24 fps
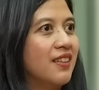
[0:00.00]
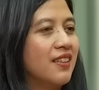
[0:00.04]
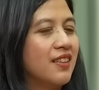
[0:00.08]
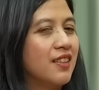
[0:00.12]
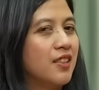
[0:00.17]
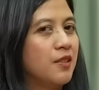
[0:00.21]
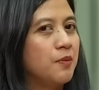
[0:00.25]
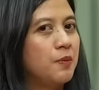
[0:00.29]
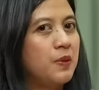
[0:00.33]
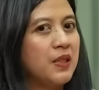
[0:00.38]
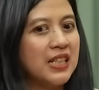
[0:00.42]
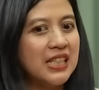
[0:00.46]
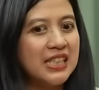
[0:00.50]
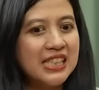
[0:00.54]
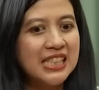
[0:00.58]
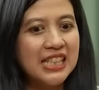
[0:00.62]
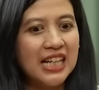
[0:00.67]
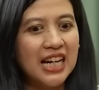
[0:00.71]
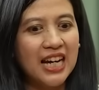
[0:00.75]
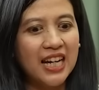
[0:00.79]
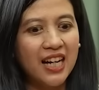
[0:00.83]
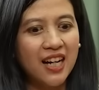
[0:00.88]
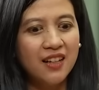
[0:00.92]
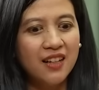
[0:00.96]
Tapi kan
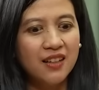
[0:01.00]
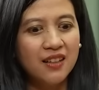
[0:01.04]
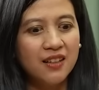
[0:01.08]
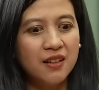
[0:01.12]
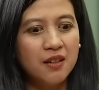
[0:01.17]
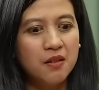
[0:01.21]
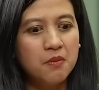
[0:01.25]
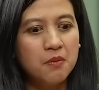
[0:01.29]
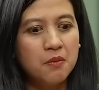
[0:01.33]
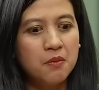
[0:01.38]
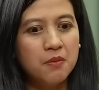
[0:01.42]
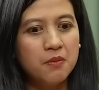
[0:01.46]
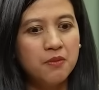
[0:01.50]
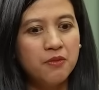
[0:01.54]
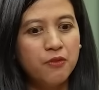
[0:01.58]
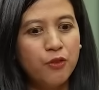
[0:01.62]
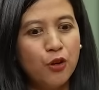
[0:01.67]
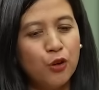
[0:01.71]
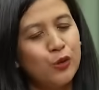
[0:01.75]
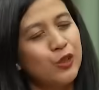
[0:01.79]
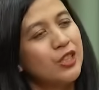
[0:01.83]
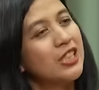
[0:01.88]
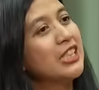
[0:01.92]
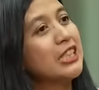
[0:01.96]
sekarang
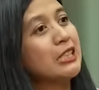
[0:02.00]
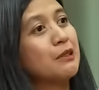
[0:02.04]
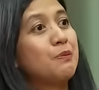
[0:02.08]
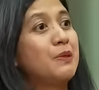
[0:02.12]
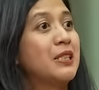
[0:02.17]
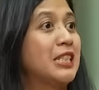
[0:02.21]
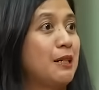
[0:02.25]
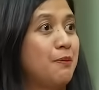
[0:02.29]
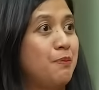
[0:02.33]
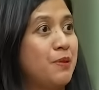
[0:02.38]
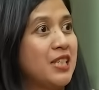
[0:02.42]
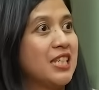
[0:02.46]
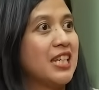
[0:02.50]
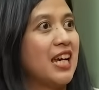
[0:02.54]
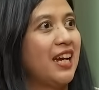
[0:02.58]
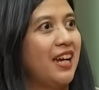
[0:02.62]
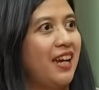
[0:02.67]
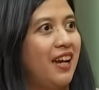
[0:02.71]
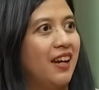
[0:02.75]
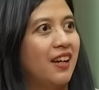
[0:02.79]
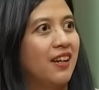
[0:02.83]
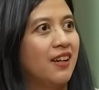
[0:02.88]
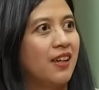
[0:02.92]
fokusnya terpecah-pecah ya.